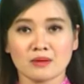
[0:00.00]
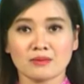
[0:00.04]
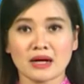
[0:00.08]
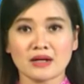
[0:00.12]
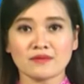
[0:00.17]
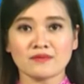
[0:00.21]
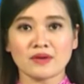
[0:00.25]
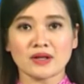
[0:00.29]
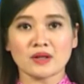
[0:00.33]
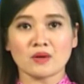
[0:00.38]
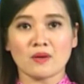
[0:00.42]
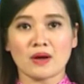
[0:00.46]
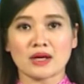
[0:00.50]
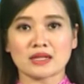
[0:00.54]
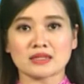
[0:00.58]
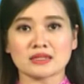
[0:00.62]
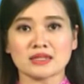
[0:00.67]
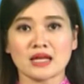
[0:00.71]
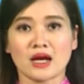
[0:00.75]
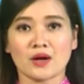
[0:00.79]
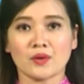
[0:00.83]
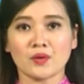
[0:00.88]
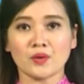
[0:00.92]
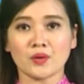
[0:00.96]
Ban Văn hóa
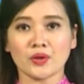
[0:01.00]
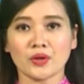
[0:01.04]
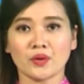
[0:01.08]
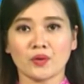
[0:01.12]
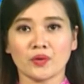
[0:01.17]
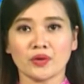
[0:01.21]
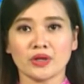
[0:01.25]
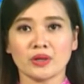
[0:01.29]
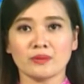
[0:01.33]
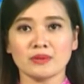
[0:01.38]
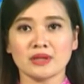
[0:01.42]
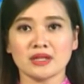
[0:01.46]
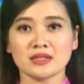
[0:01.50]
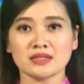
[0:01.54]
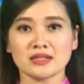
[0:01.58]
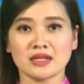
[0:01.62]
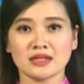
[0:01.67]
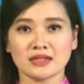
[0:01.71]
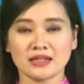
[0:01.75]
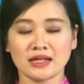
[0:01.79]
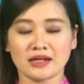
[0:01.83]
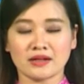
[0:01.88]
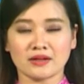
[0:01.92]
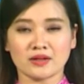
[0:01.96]
Xã hội Hội đồng Nhân
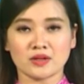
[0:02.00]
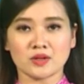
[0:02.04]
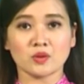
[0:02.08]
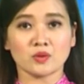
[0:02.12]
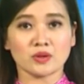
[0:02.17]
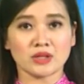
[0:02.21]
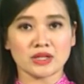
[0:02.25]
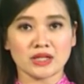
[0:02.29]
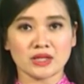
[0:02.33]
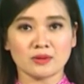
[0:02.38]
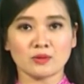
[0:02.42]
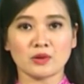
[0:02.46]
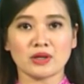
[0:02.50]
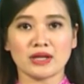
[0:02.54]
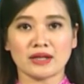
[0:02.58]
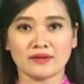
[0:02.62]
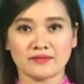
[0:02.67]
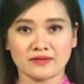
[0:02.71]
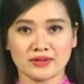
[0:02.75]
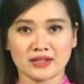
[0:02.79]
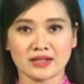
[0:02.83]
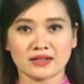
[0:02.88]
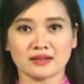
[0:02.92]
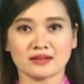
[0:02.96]
dân tỉnh chủ trì buổi
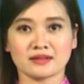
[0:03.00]
làm việc